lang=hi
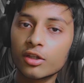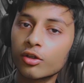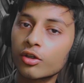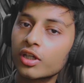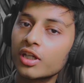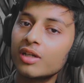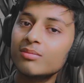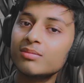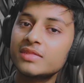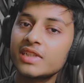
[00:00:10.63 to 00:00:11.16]

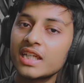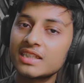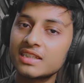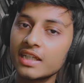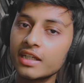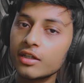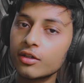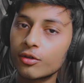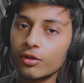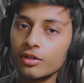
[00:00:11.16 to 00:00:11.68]
क्योंकि हम जैसे
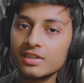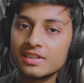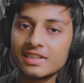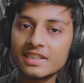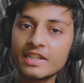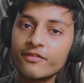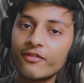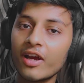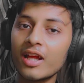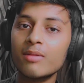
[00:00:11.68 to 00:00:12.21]
ही कोई
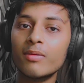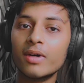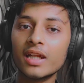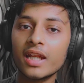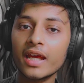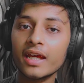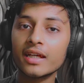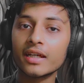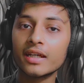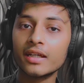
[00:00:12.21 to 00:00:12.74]
सी फाइल
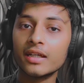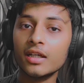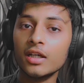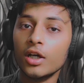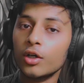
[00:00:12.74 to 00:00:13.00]
बनाएंगे